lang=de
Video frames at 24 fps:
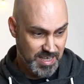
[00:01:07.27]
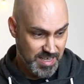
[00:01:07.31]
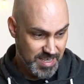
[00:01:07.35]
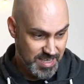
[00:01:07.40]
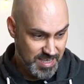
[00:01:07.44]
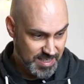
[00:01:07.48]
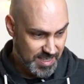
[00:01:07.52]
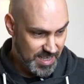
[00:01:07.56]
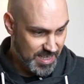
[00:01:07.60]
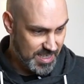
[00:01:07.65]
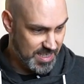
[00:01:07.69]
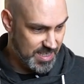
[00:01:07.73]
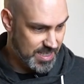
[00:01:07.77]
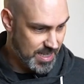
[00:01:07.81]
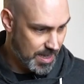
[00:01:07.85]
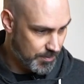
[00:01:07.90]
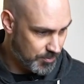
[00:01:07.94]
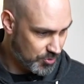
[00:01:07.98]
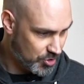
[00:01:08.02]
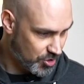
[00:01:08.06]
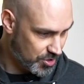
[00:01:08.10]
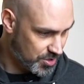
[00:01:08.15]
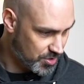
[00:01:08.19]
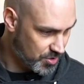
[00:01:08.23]
Ihr seht, ich
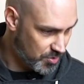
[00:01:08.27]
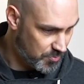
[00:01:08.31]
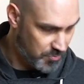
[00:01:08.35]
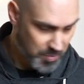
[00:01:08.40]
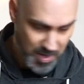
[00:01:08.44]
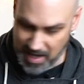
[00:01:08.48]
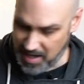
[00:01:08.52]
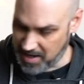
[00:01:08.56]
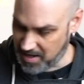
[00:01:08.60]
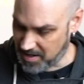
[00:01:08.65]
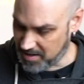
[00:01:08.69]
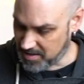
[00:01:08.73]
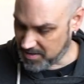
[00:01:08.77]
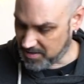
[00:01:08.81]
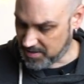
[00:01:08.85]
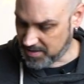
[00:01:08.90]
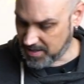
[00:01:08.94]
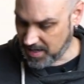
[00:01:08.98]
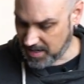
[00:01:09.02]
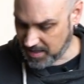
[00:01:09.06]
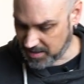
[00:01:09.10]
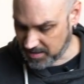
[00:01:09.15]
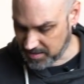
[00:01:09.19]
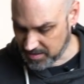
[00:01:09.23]
habe schon so ein paar
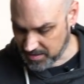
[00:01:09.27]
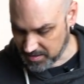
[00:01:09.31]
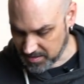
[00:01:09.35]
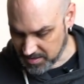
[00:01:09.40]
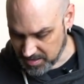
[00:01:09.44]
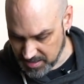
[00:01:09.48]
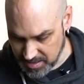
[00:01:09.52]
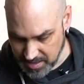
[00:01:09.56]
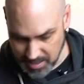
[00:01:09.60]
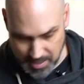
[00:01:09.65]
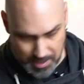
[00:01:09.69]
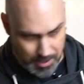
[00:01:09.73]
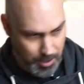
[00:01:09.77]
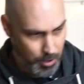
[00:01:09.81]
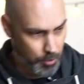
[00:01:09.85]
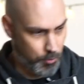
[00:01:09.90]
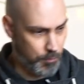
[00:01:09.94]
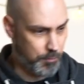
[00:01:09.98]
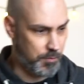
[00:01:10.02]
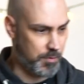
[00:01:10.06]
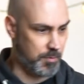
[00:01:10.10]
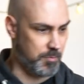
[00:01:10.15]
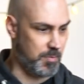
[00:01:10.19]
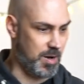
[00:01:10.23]
Sachen hier
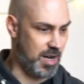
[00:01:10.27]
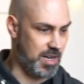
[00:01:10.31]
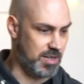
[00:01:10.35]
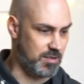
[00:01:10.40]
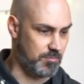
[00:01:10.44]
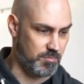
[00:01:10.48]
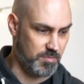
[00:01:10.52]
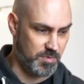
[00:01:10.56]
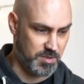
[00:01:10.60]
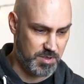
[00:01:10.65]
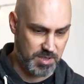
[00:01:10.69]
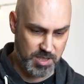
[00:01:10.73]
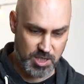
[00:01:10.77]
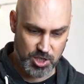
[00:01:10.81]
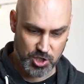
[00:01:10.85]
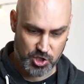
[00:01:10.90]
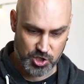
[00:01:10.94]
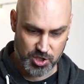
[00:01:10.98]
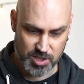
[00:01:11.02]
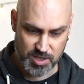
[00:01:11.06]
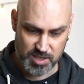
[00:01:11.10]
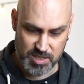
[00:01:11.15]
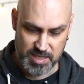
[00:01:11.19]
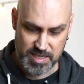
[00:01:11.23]
auf meinem
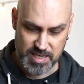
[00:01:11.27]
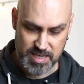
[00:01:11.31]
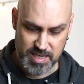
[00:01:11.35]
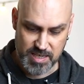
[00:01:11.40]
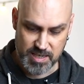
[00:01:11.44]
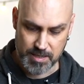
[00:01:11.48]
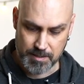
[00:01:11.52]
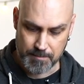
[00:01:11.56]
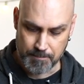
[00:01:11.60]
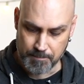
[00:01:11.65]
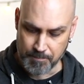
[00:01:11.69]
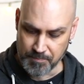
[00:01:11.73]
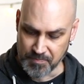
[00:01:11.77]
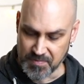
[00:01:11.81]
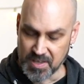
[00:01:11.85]
Tisch liegen.